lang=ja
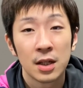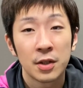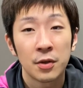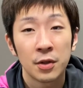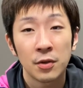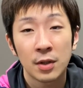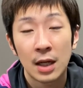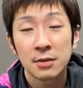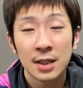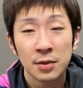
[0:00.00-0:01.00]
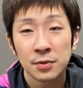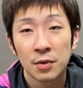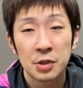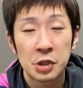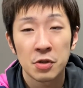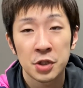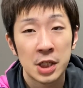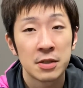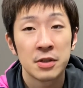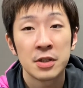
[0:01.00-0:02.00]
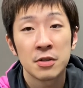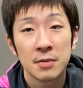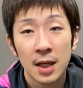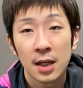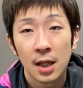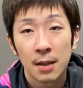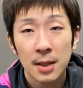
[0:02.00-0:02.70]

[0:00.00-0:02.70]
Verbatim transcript: 強表とか裏ソフトを使用している理由は